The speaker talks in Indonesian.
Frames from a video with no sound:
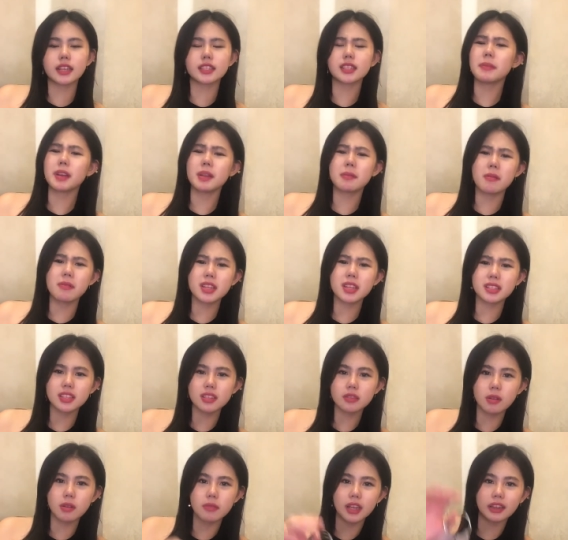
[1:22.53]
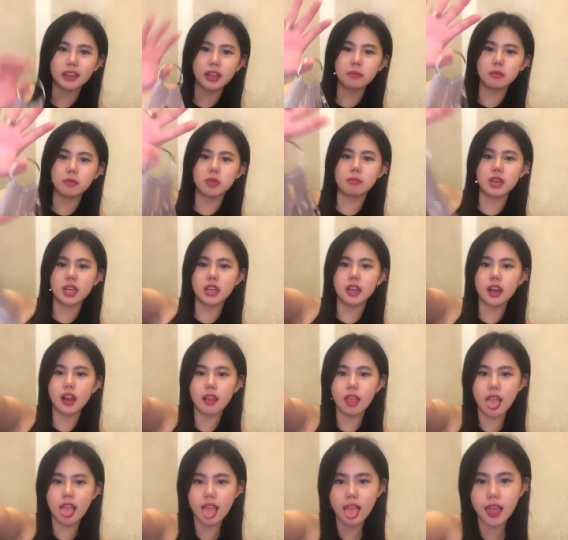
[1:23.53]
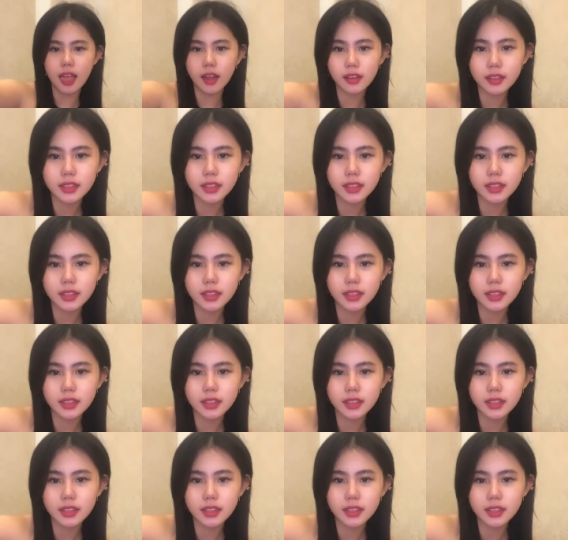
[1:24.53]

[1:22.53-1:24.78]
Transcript: gak sampai 5 menit sih 2 menitan belum meninggal ya